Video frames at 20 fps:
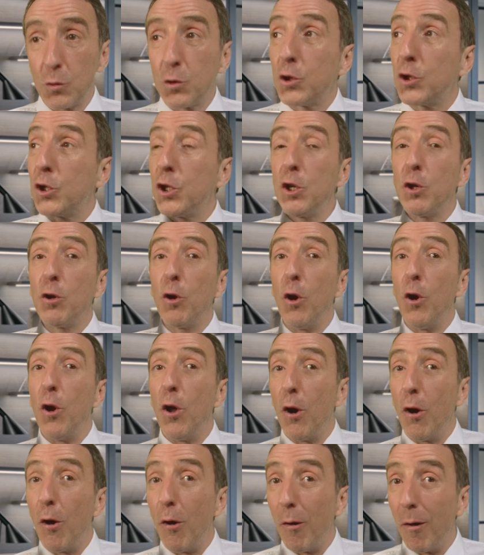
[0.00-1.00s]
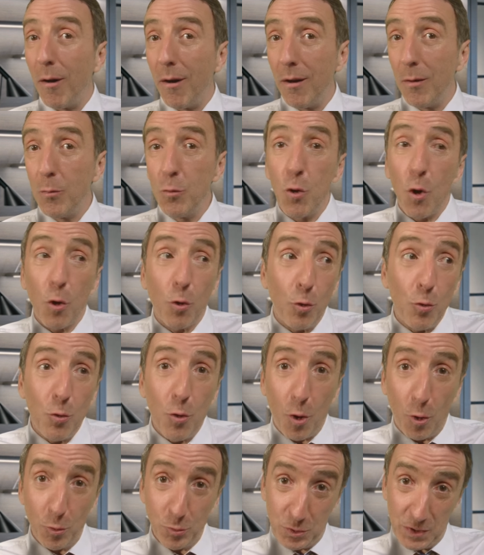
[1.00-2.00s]
Chicolore. Mais leurs
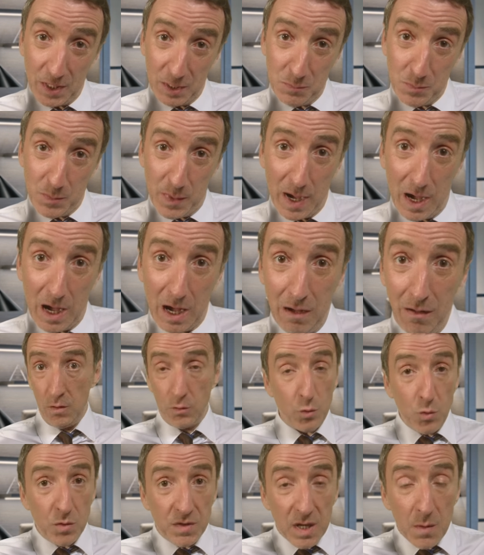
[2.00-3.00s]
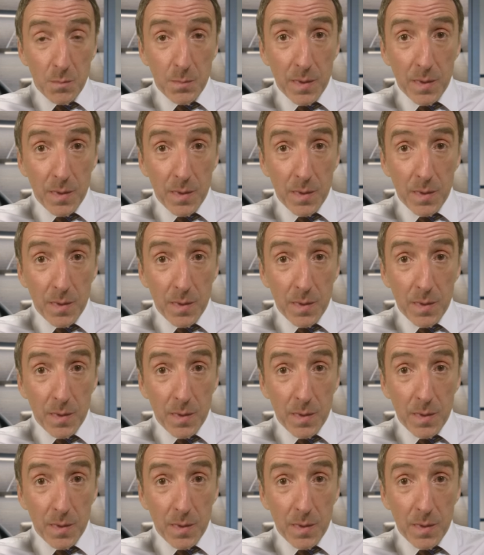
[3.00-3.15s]
colorant ne tienne pas. Tu le sais